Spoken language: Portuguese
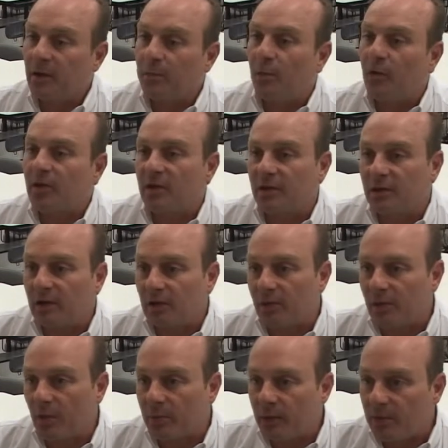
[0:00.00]
depois na
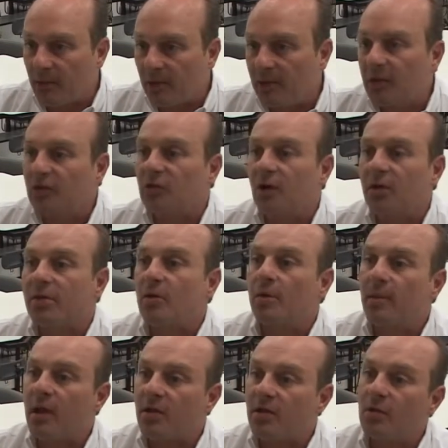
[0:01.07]
dentição permanente eles
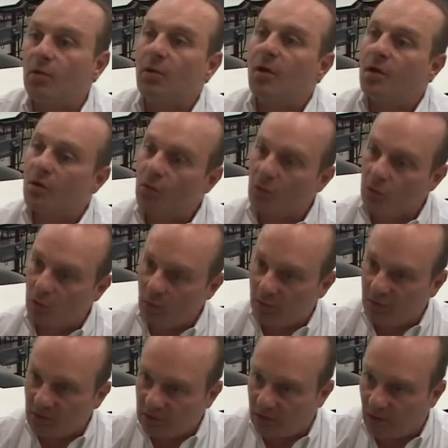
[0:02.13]
começam com
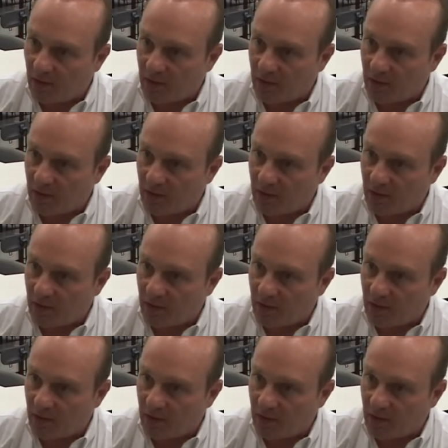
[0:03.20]
os de